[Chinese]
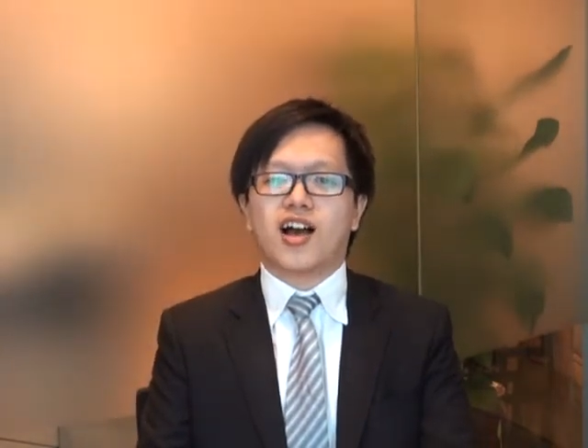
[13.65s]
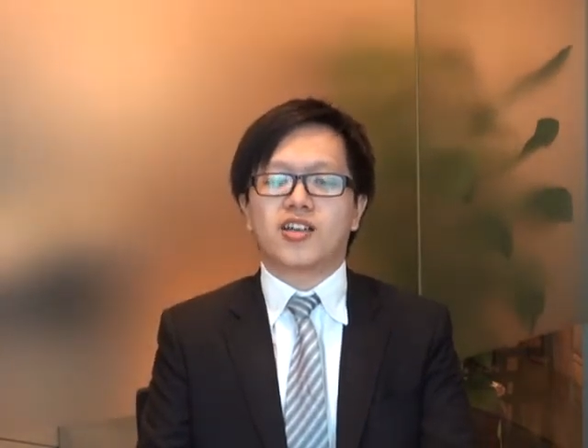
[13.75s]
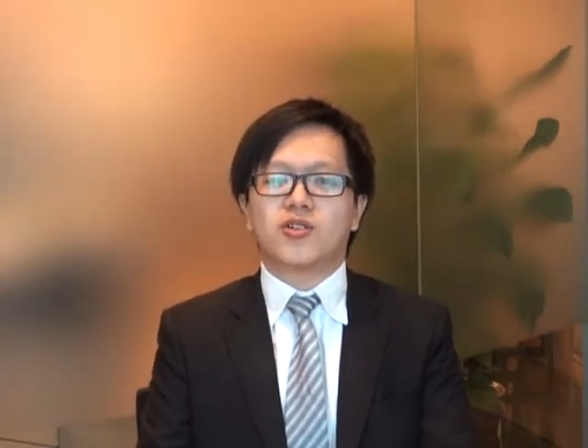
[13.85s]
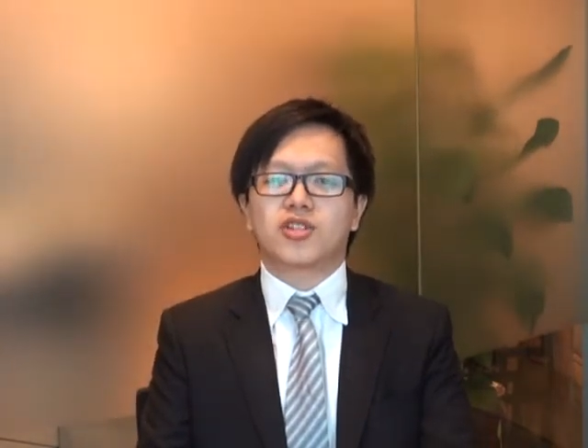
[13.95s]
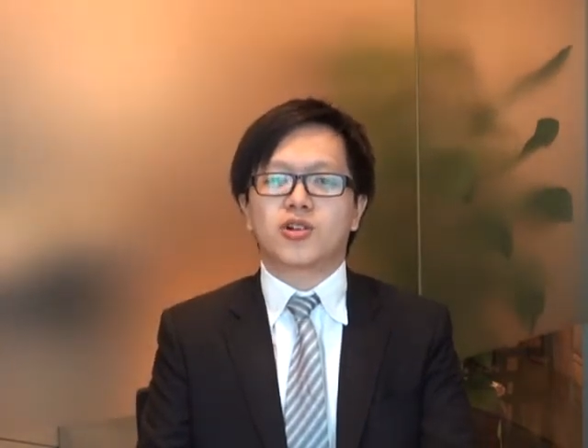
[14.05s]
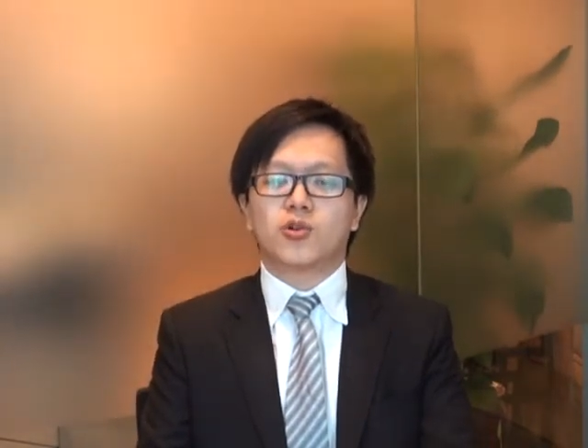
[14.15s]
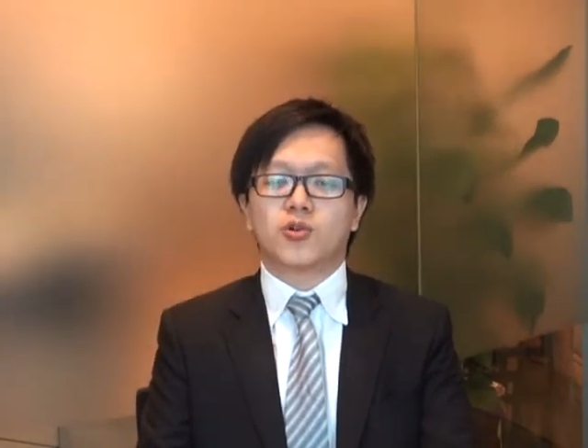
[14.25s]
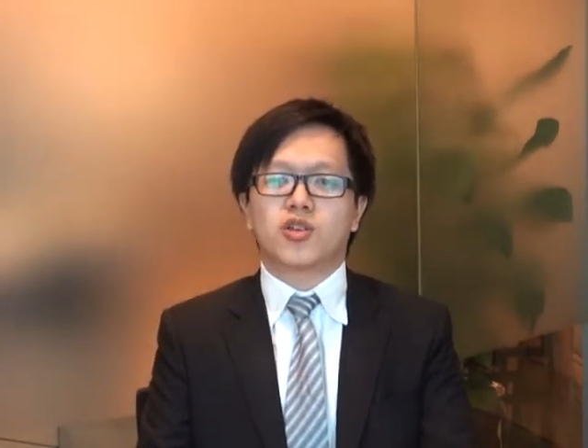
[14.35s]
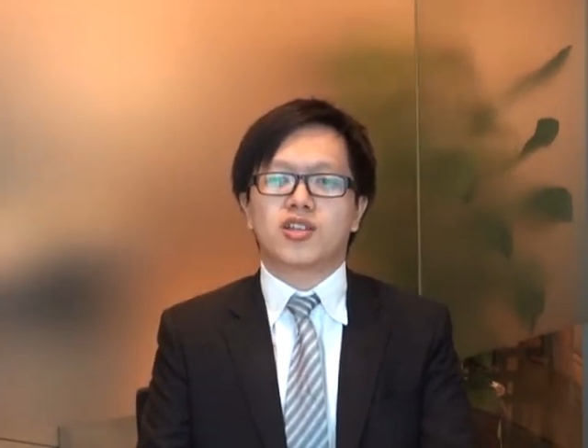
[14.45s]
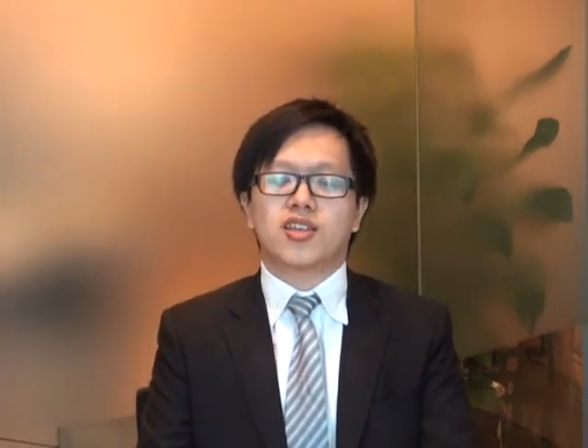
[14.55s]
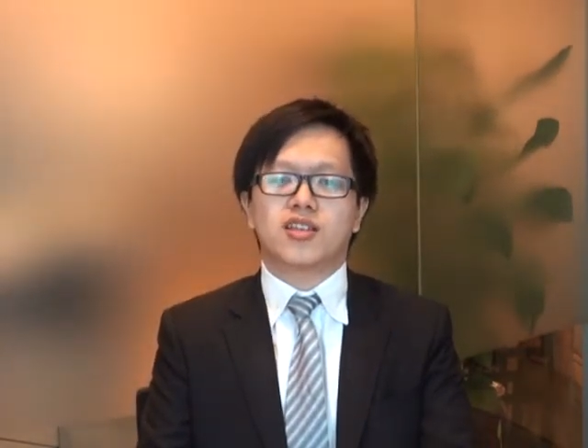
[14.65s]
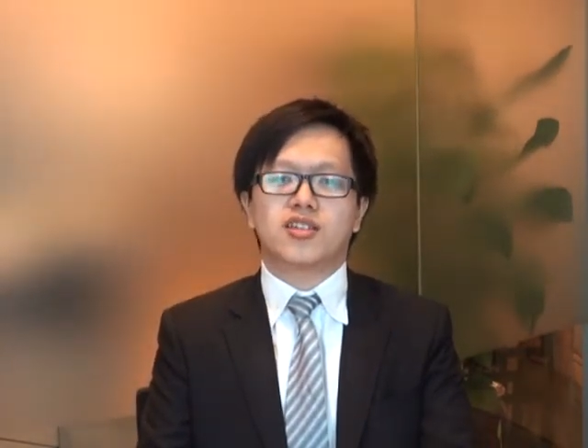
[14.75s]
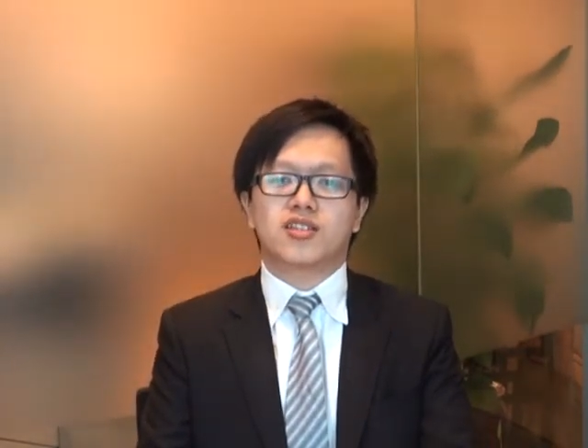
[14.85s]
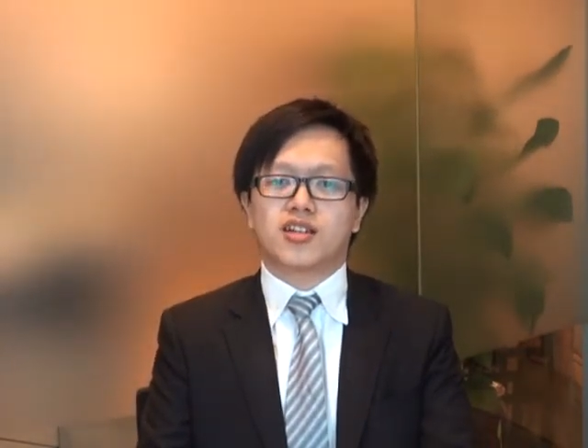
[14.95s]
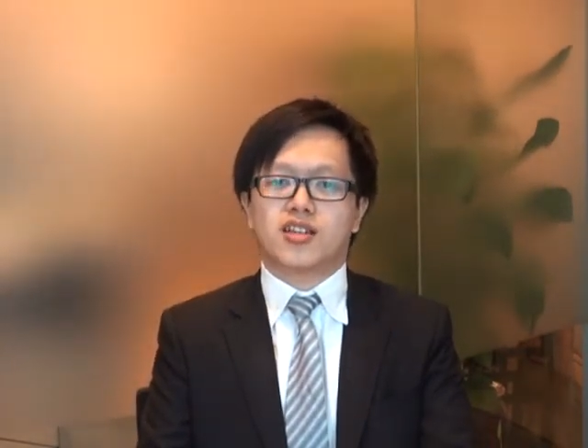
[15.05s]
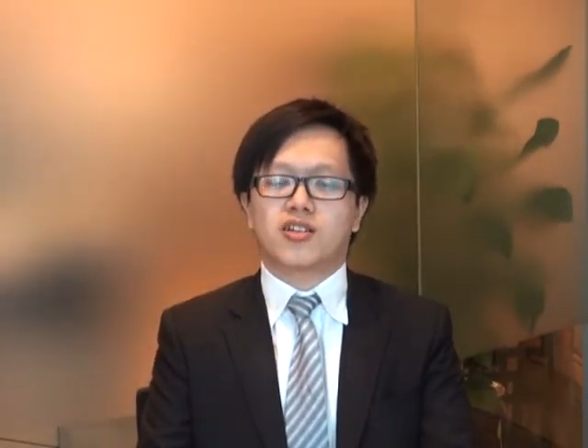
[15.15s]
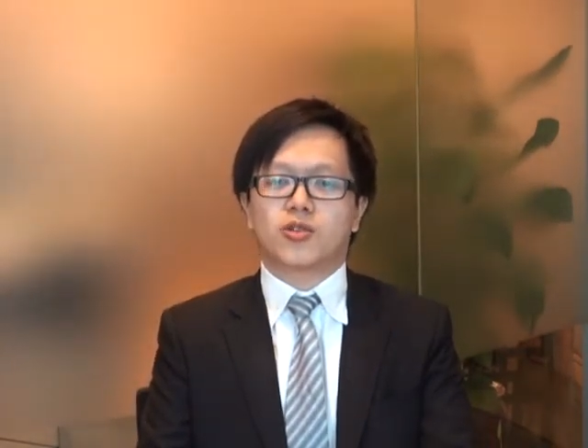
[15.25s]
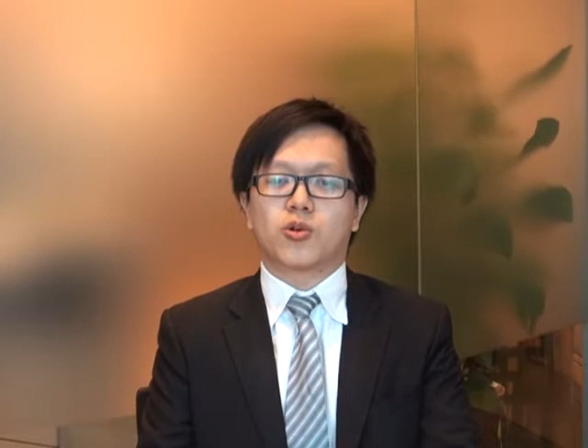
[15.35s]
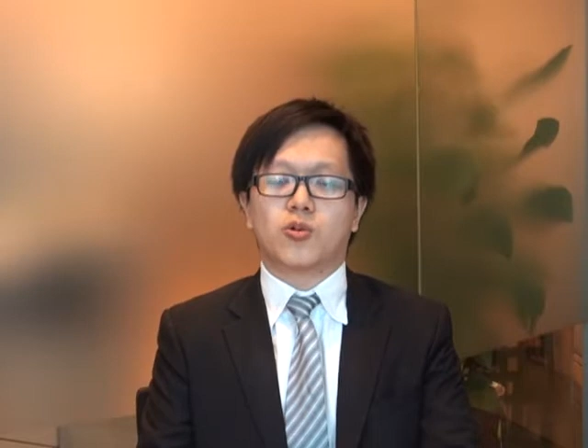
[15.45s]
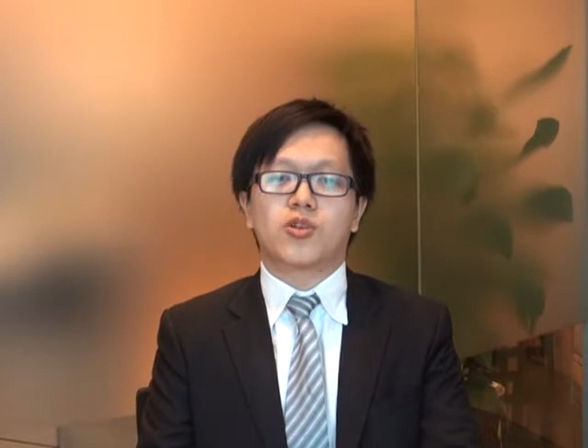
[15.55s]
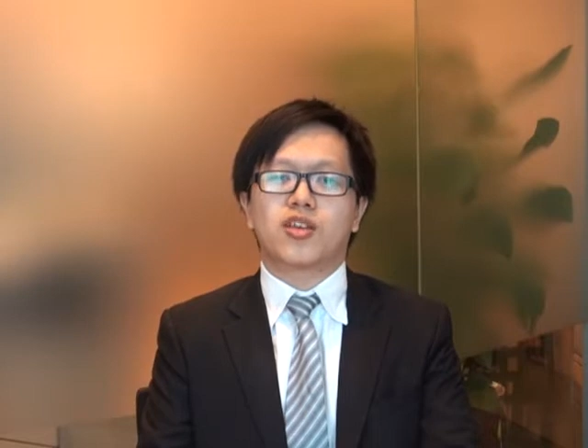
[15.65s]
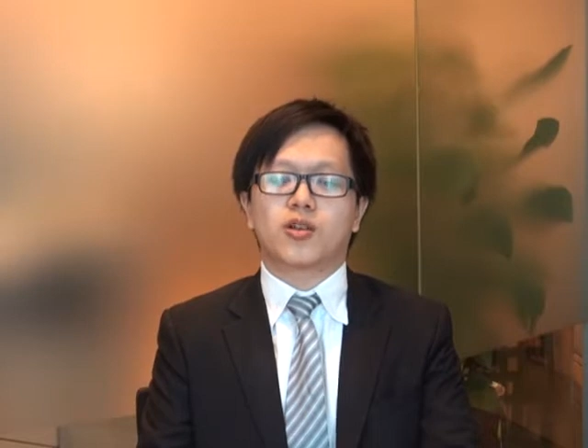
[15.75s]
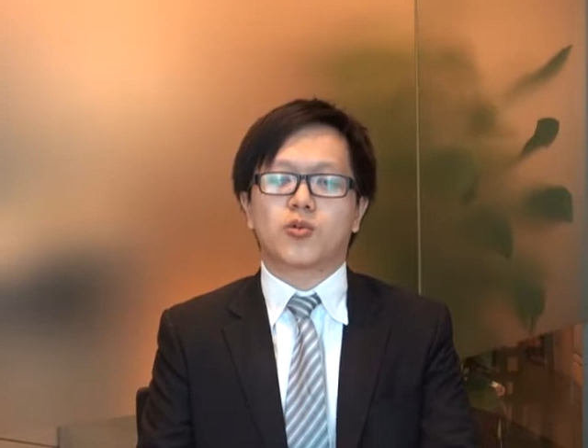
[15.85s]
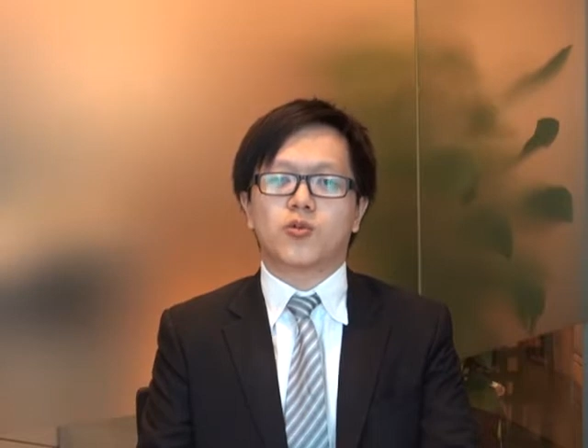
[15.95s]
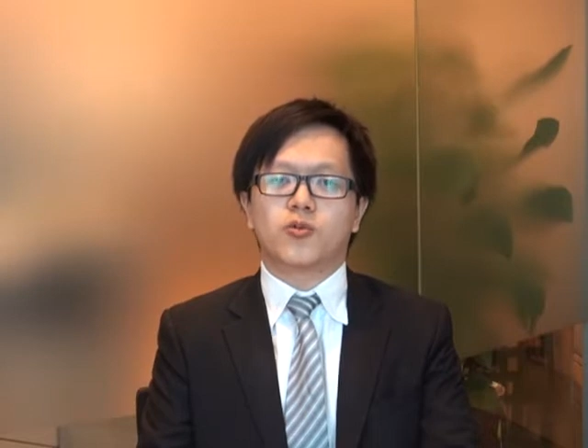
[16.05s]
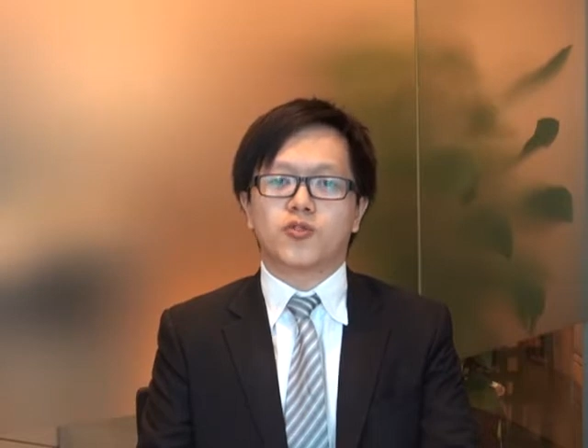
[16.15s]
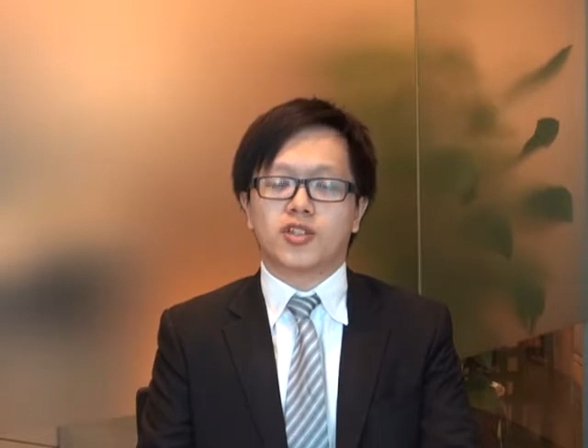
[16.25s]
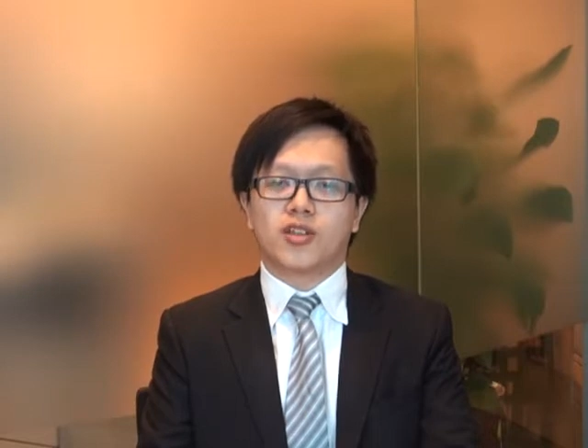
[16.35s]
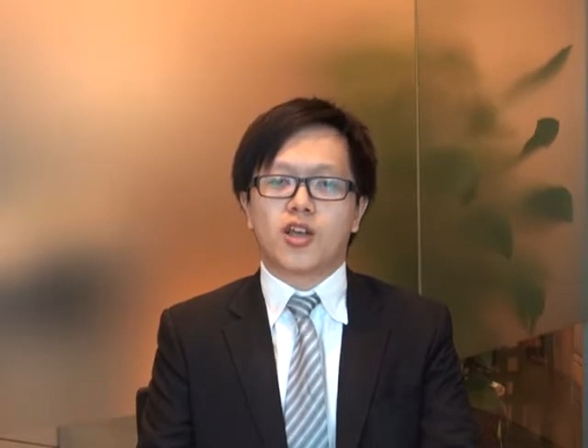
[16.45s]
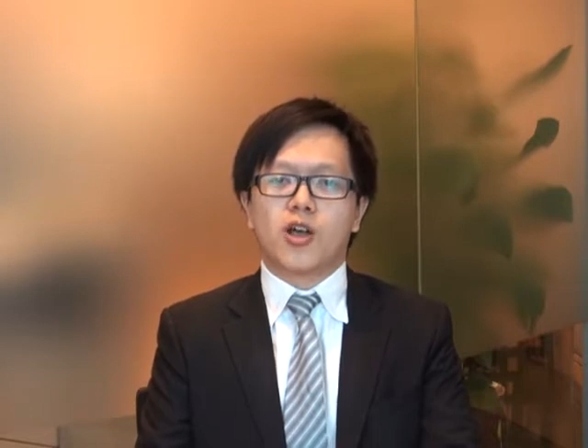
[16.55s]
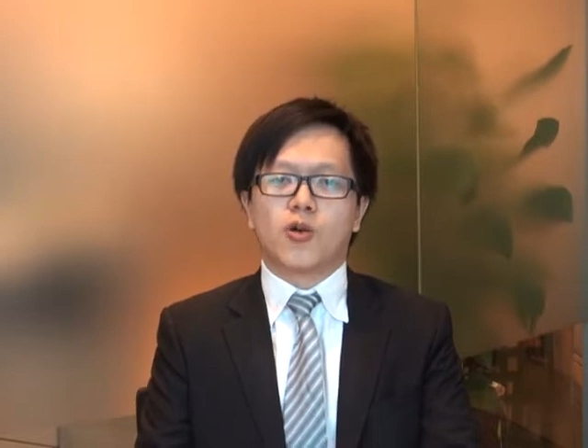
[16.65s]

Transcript: 还有这个龙源电力这类一个同类的股份，